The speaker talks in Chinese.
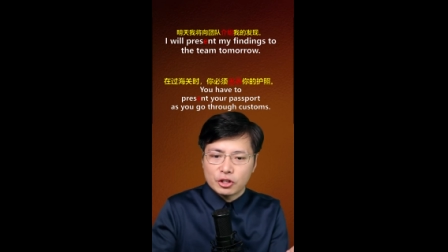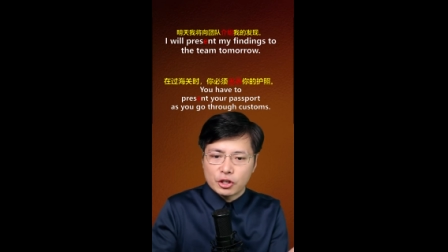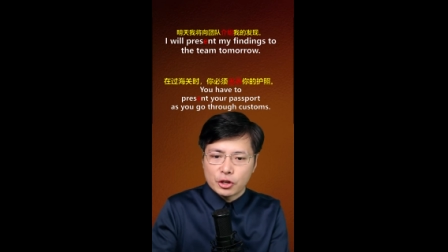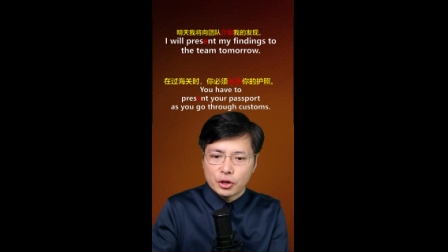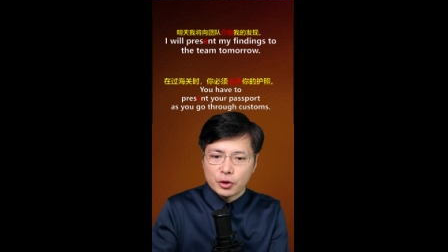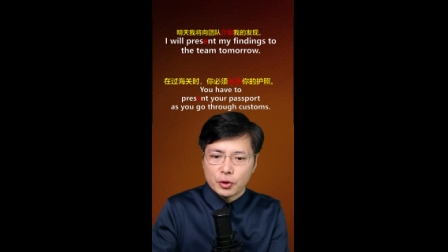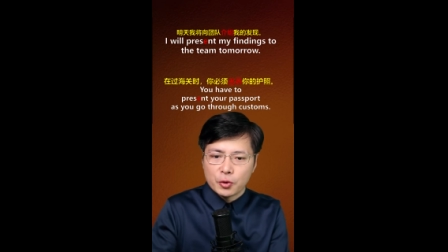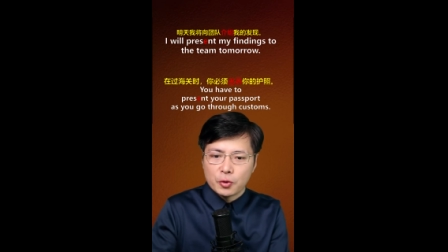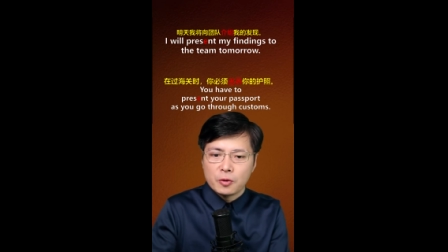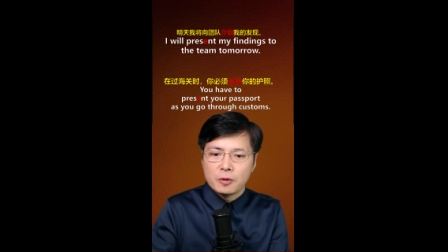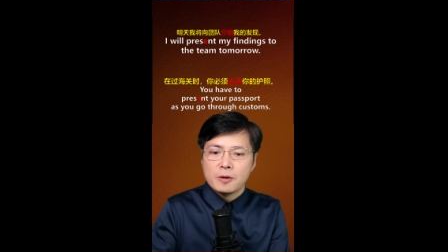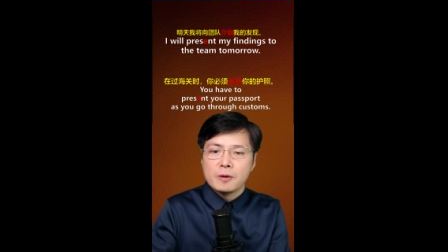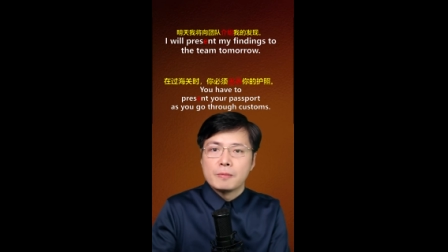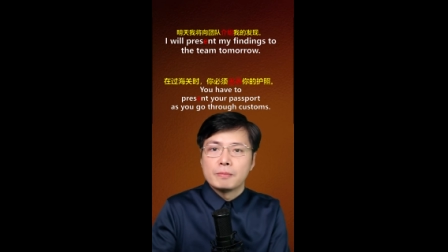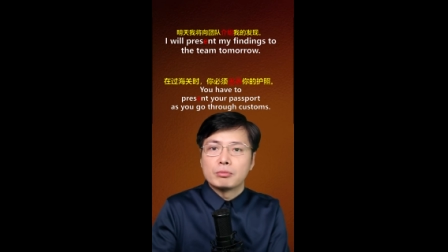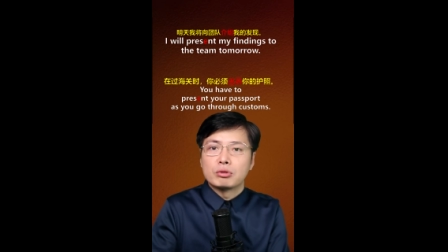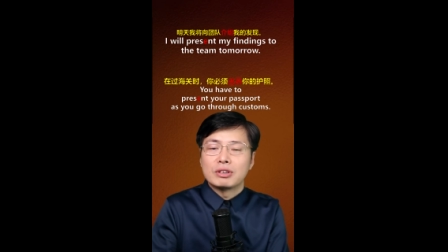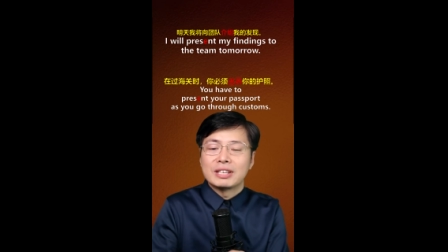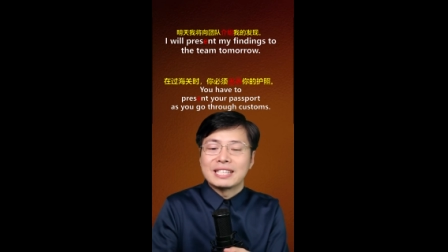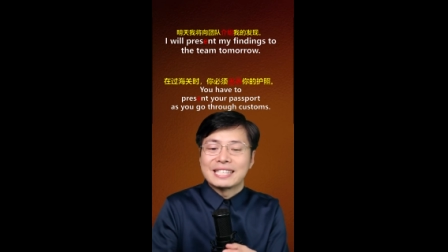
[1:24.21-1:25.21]
to
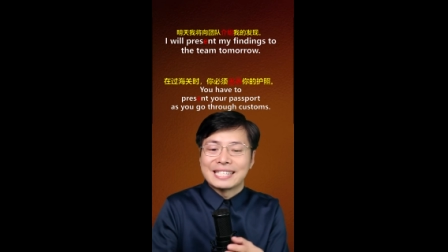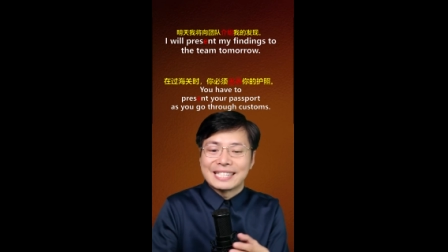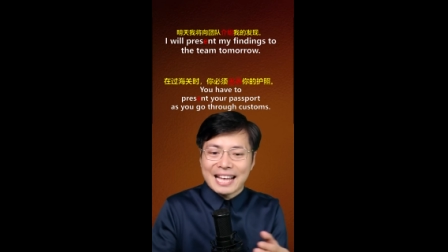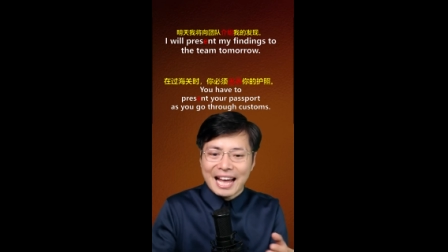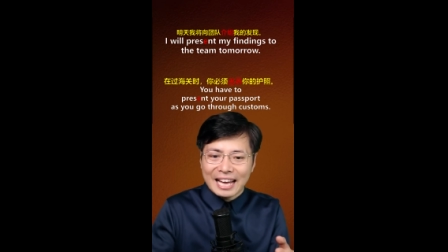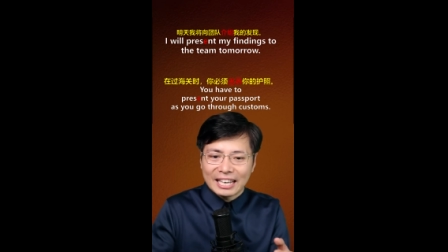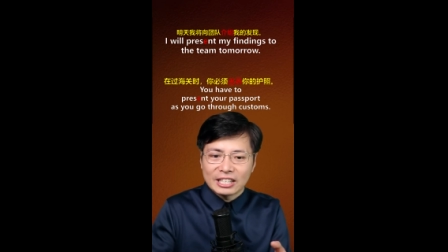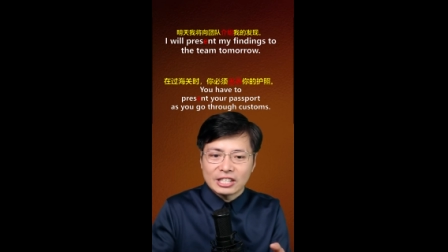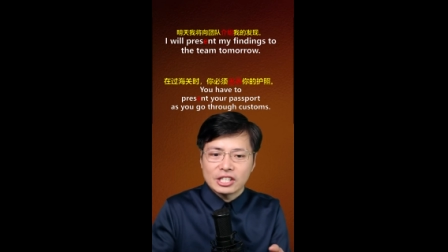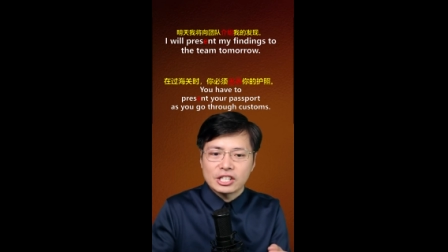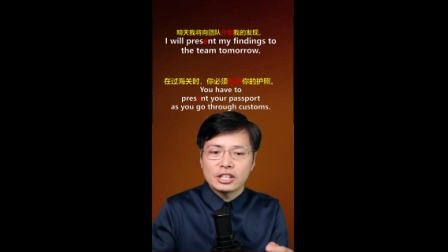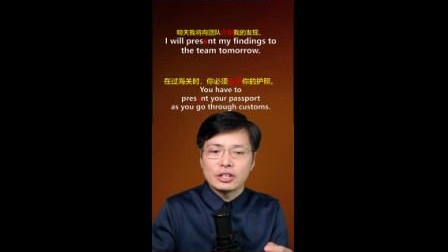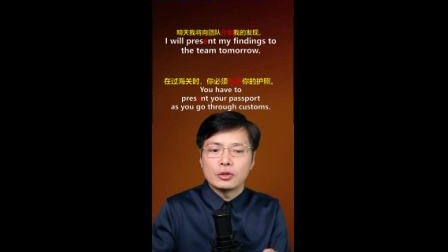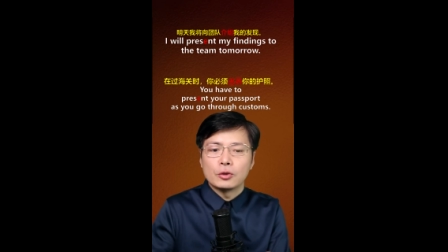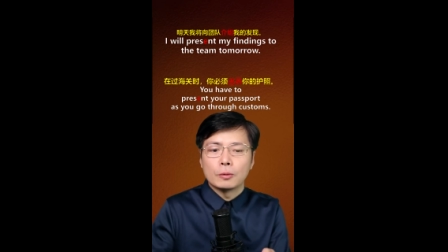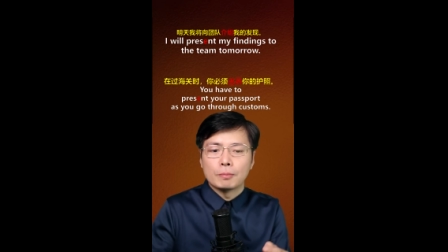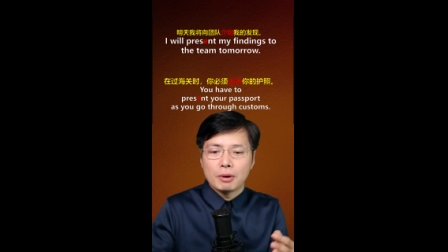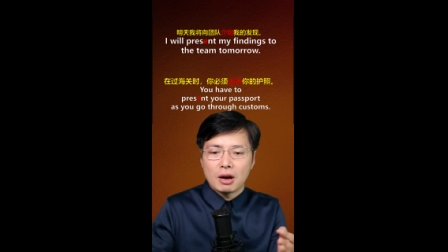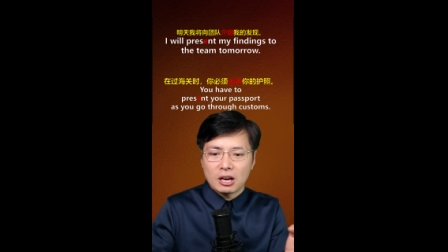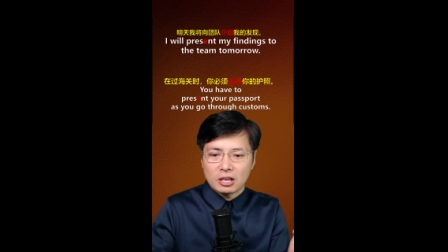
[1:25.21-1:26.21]
present
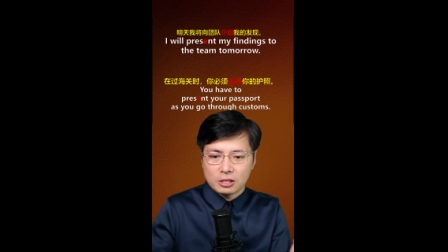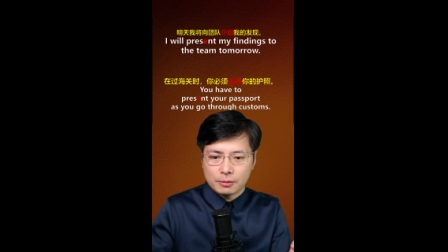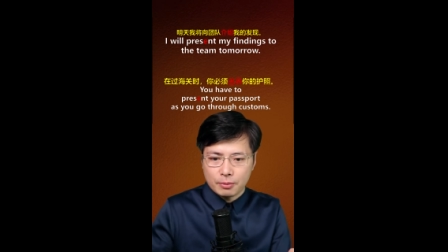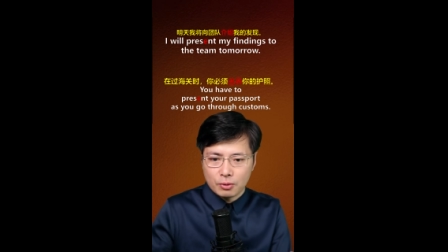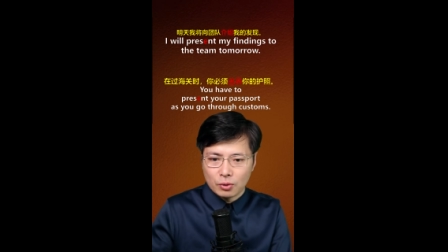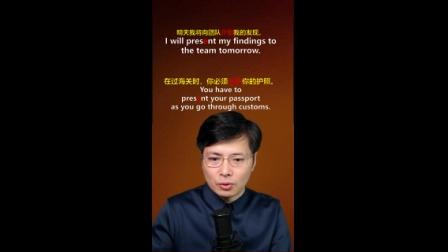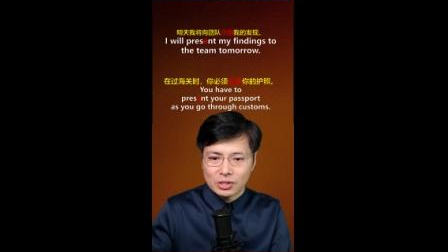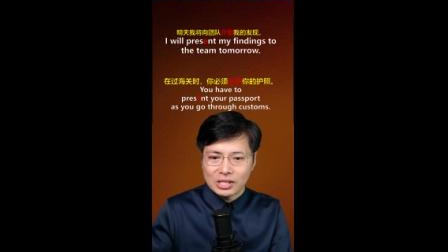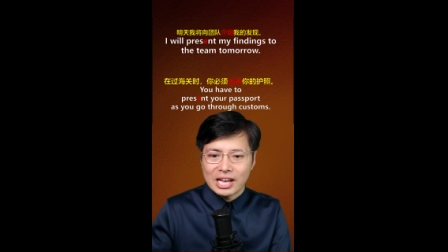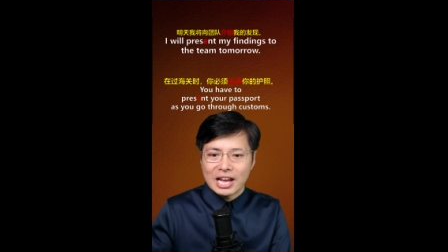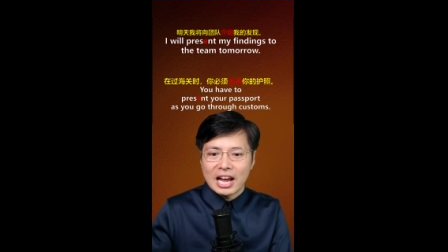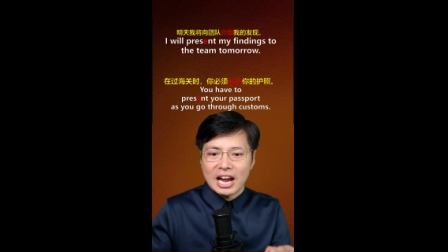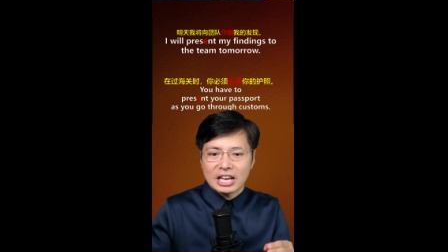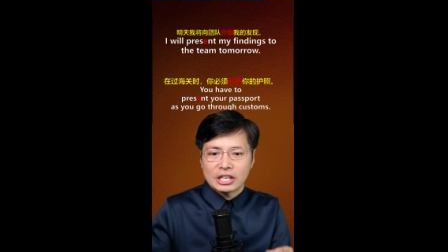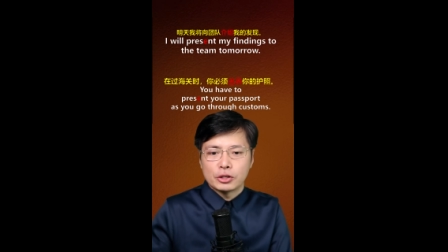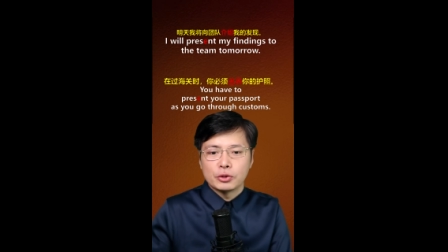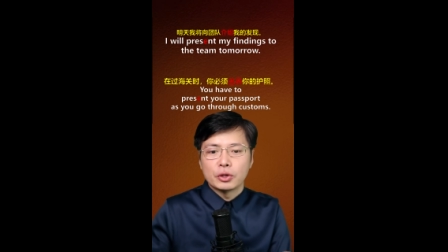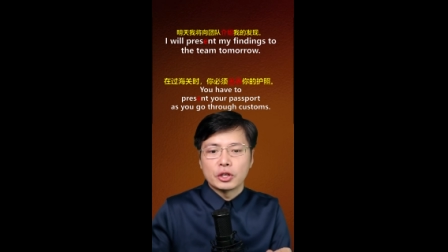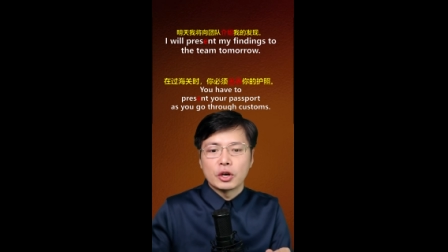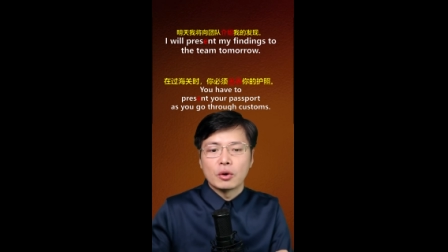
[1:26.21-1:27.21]
your passport
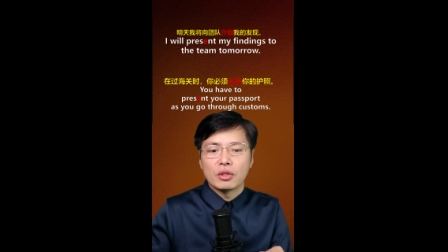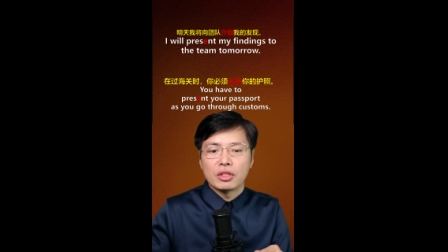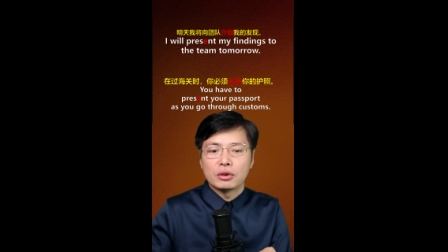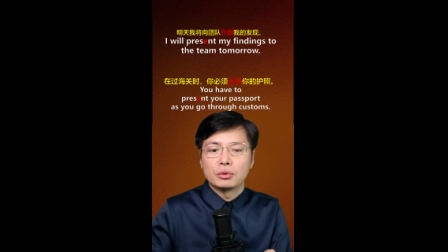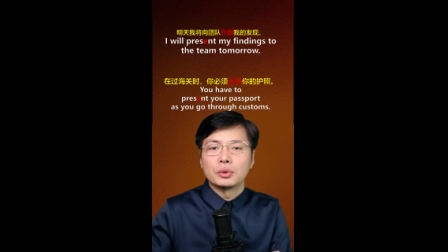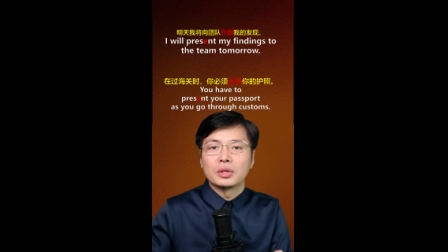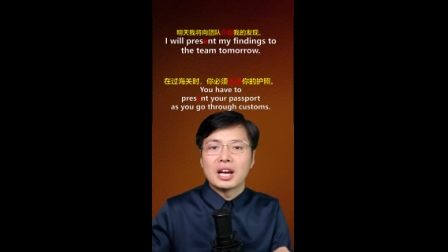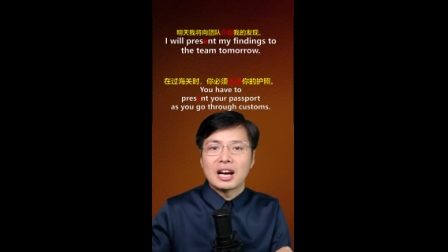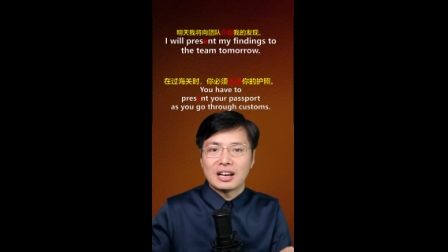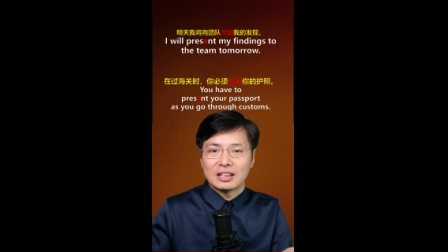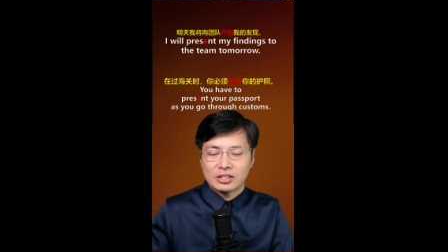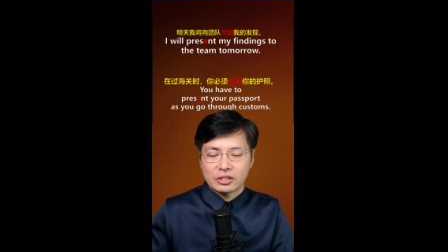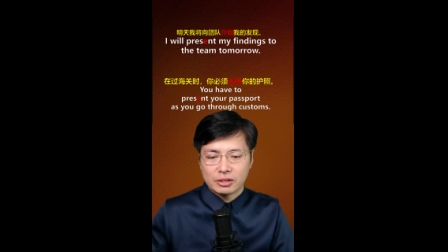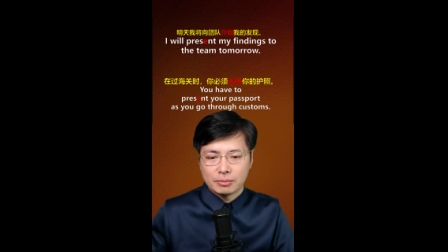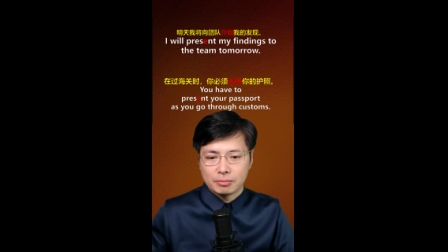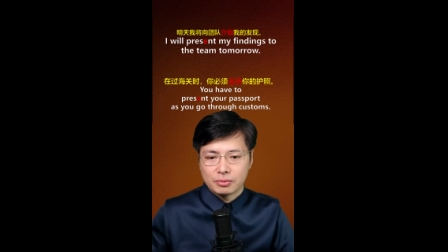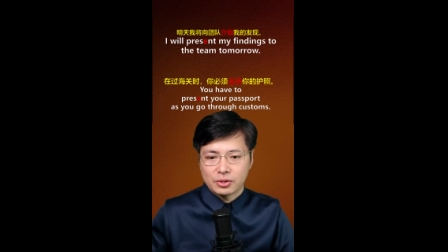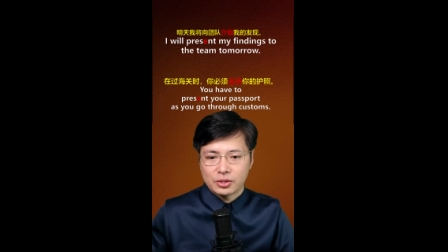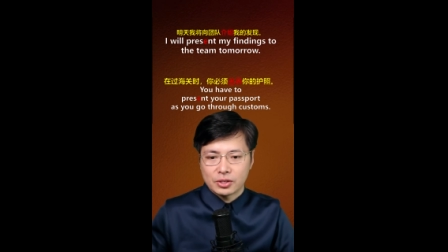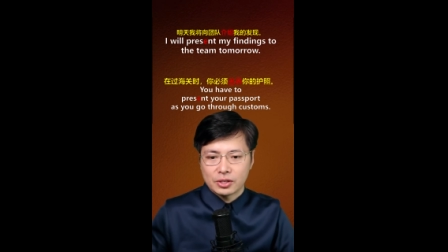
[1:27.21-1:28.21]
as you go through
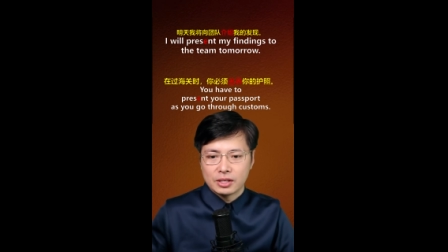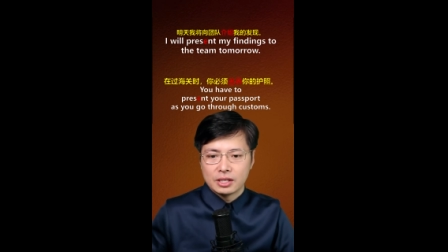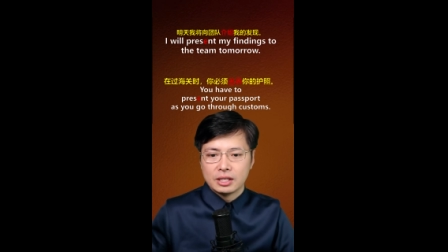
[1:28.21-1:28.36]
customs。